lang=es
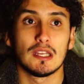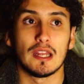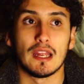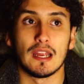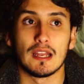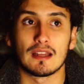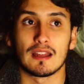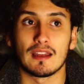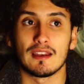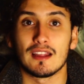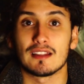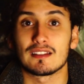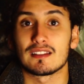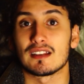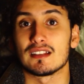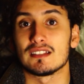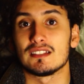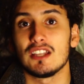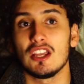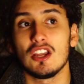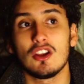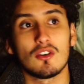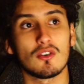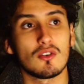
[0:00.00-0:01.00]
Él tenía
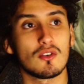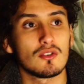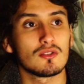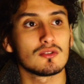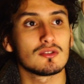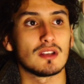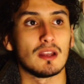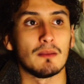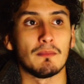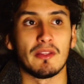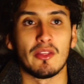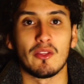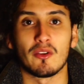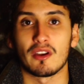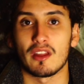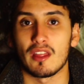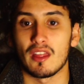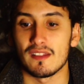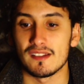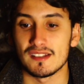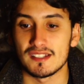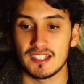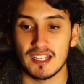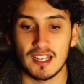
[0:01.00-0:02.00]
tres hijos, el menor
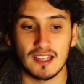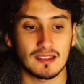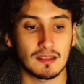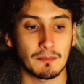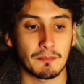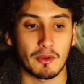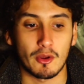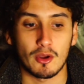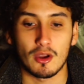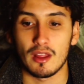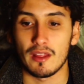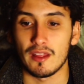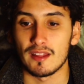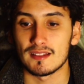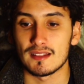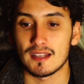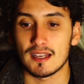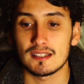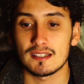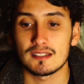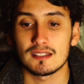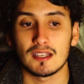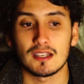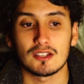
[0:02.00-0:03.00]
era de 7, el mayor era de
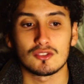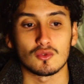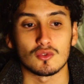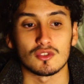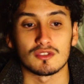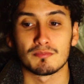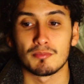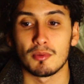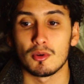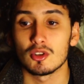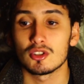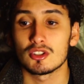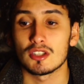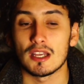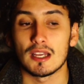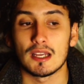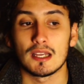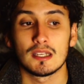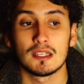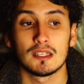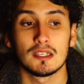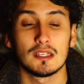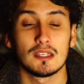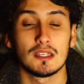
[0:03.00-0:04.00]
13, su
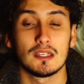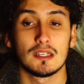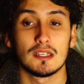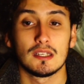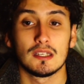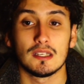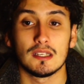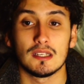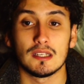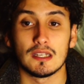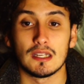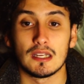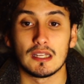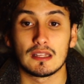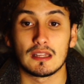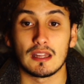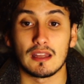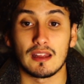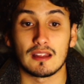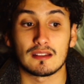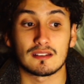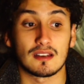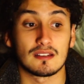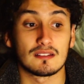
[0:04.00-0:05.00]
esposa, él
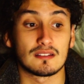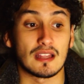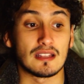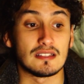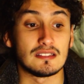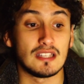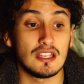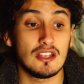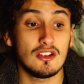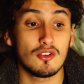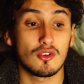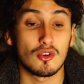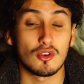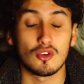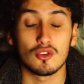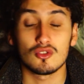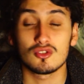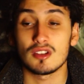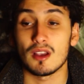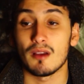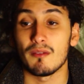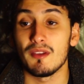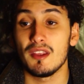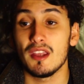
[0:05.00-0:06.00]
tenía 35, no
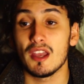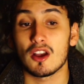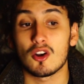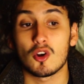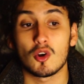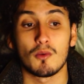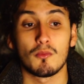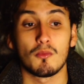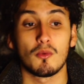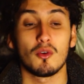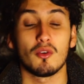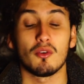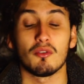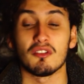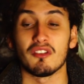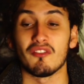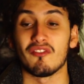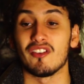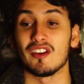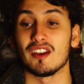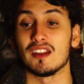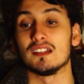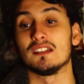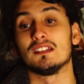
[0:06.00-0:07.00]
sabía cómo
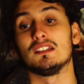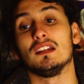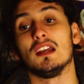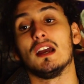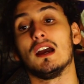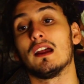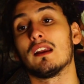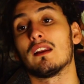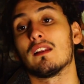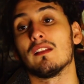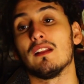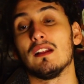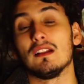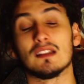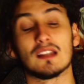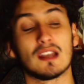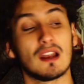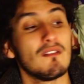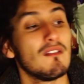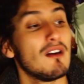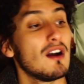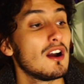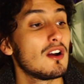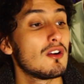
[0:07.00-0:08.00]
diferenciar del
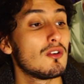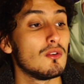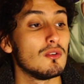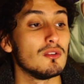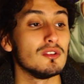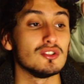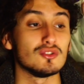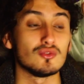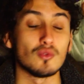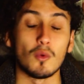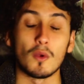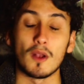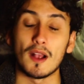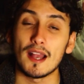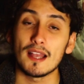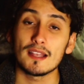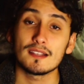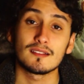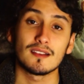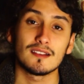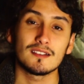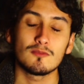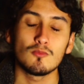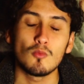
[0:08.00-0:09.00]
trabajo y su
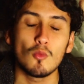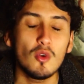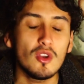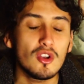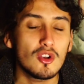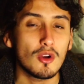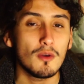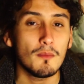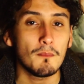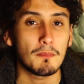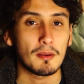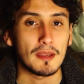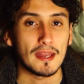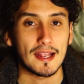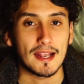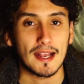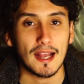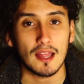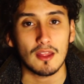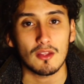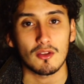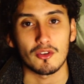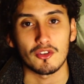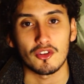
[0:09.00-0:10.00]
casa, es muy
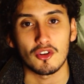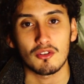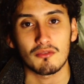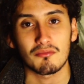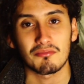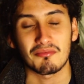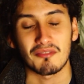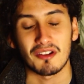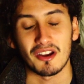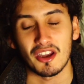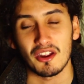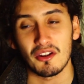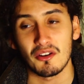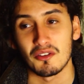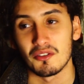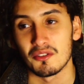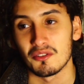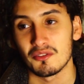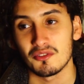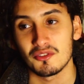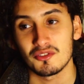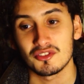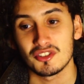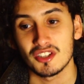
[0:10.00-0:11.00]
complicado, yo
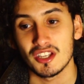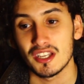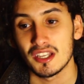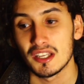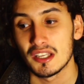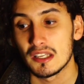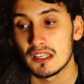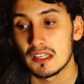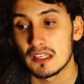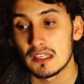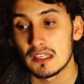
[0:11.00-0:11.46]
creo, no sé.